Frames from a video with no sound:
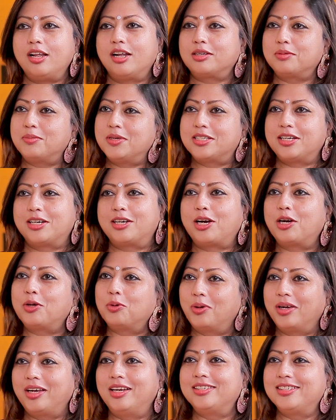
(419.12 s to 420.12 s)
எல்லாருக்குமே செட்
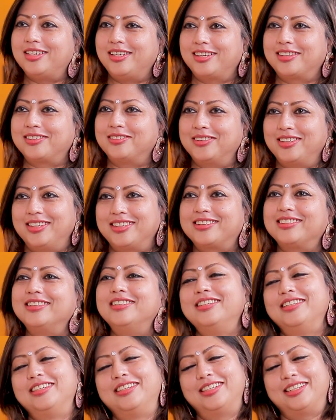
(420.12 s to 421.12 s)
ஆகிடும் உங்கள் ஏஜில் இருக்கவங்களுக்கு
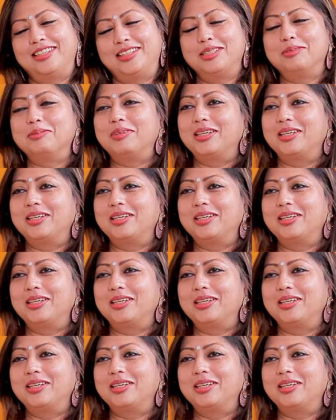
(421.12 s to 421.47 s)
அந்த